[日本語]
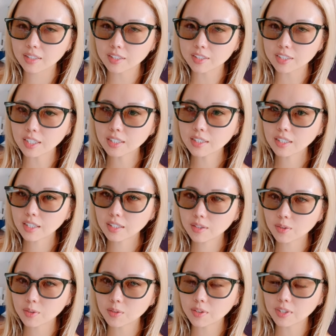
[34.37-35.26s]
前
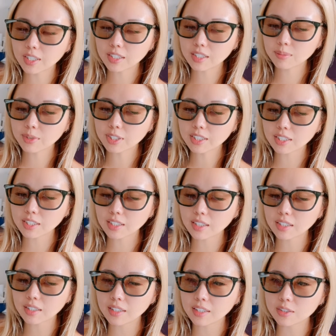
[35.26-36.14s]
年の有馬記
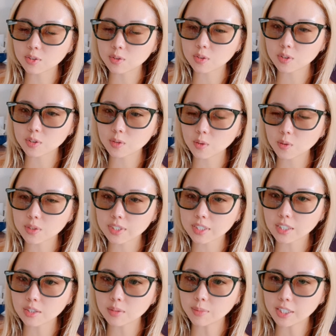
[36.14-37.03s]
念に出走し
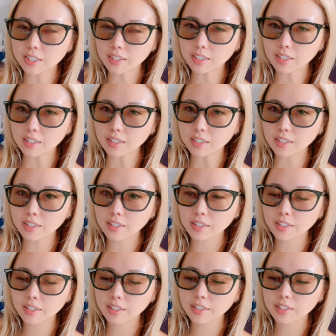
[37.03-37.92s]
た馬が、
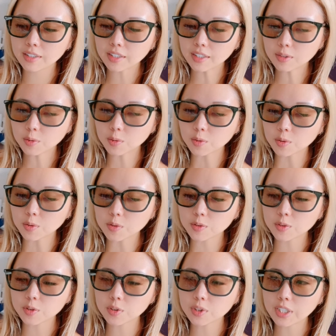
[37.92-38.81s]
過去
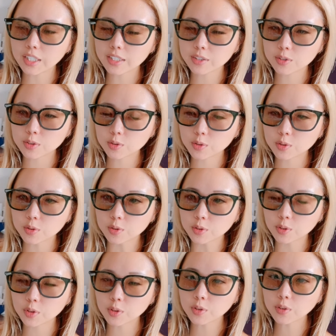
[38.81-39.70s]
10年中
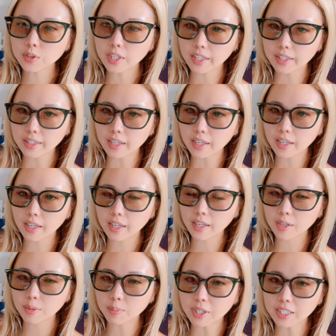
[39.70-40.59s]
9年で
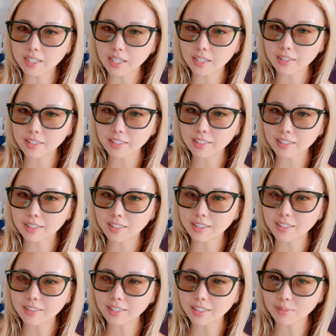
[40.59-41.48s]
馬券に
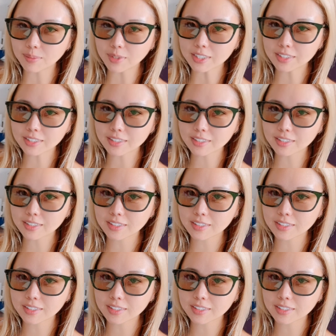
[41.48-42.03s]
絡んでいます。